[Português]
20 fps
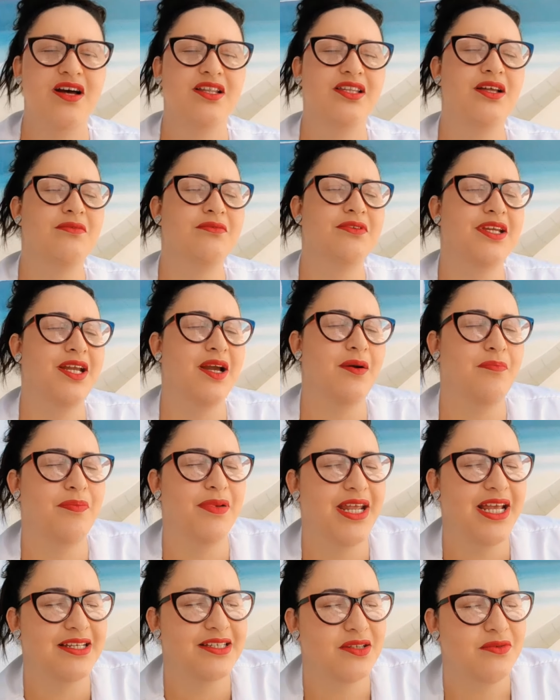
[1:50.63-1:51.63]
Não tenha
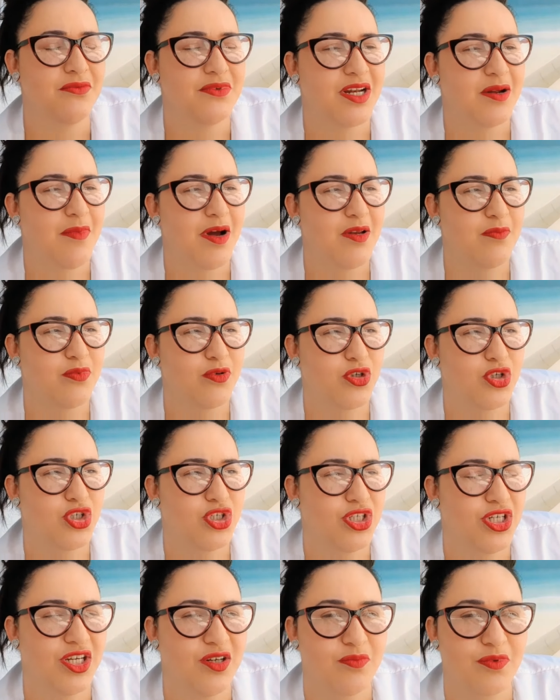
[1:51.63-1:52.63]
pressa, não trabalhe por
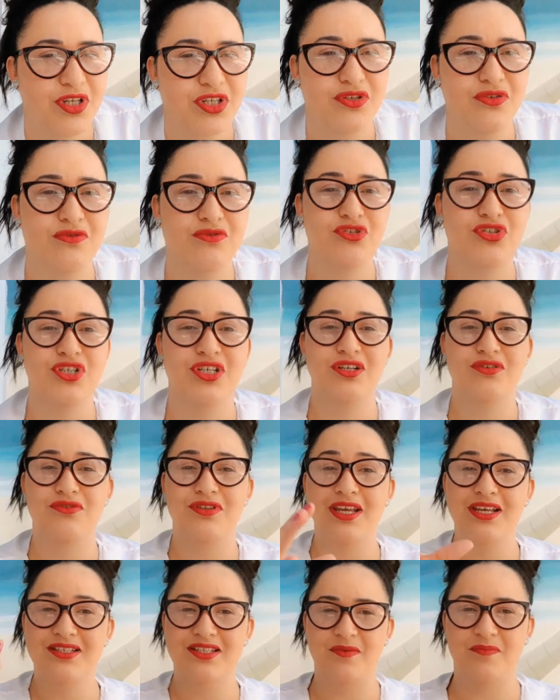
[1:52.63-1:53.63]
dinheiro, porque senão o dinheiro
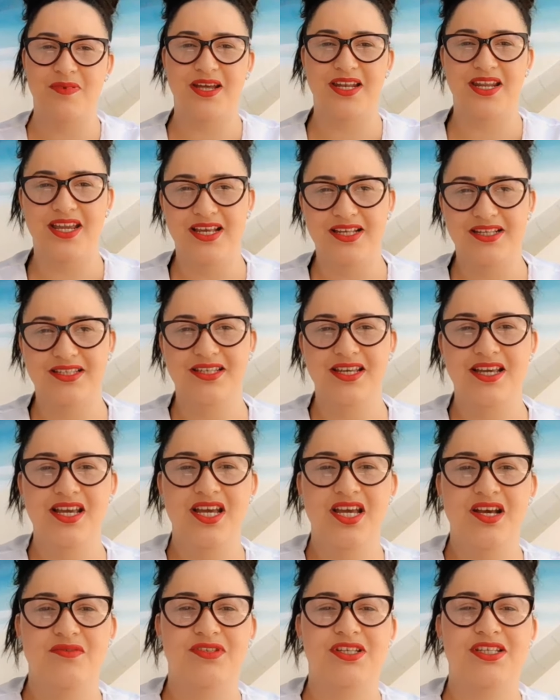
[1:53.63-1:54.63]
desaparece.
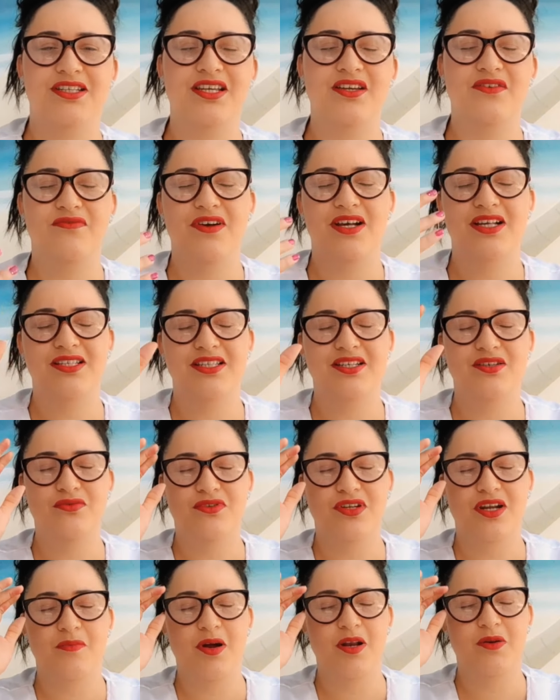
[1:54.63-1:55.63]
Você tem que fazer o
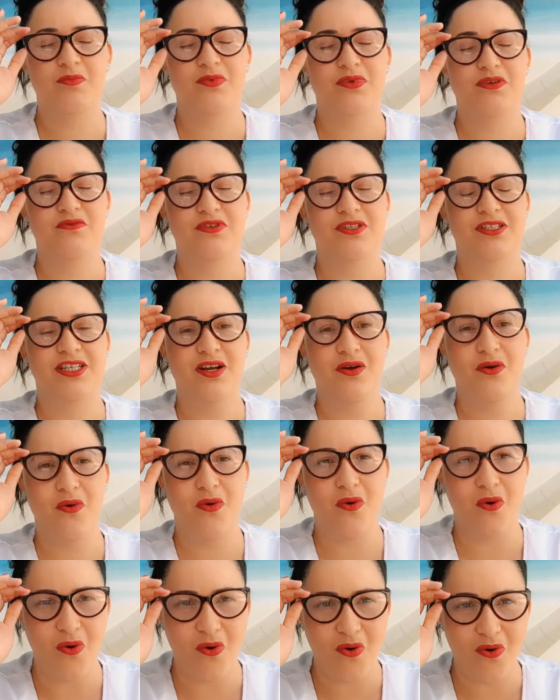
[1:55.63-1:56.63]
trabalho porque você
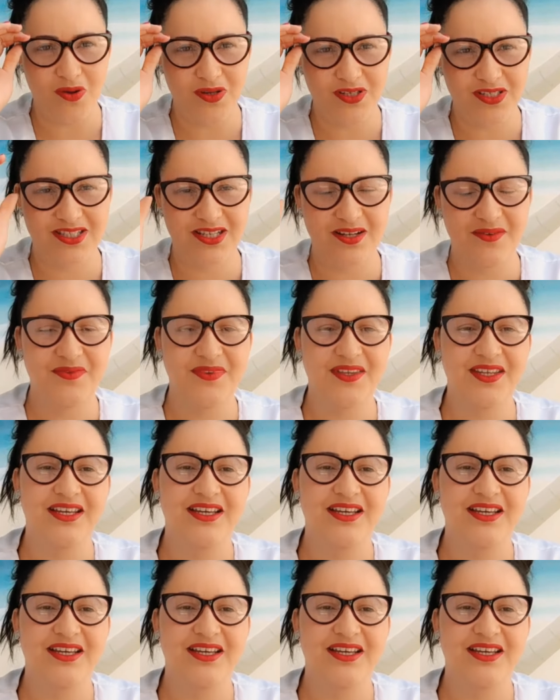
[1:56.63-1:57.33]
gosta.